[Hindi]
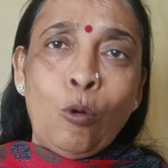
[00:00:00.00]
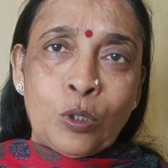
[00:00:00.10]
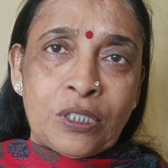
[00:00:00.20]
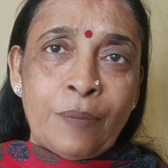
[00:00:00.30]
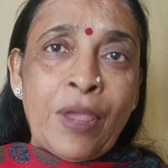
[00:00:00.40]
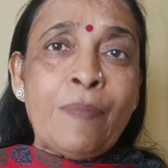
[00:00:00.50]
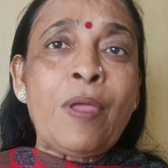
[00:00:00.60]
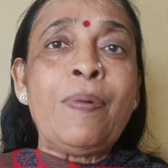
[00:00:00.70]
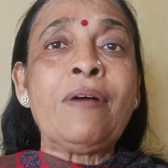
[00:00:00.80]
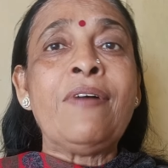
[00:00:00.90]
उस समय
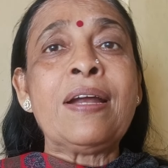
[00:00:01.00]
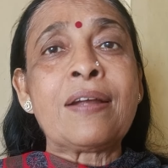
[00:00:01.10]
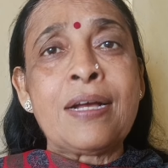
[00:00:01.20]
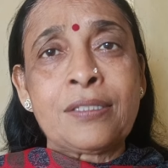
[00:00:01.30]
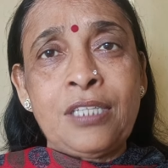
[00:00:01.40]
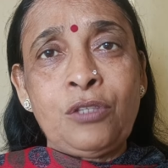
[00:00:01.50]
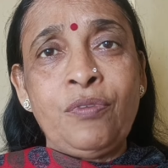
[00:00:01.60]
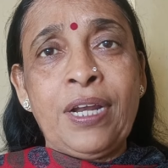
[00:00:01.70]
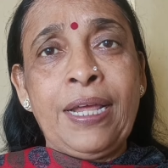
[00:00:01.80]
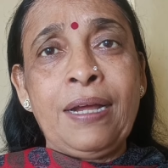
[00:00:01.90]
भी भगवान का
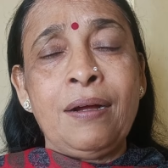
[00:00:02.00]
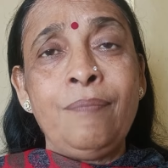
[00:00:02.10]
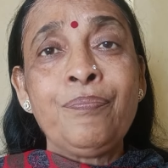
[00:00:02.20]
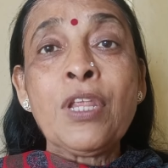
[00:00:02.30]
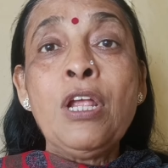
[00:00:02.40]
अस्तित्व रहेगा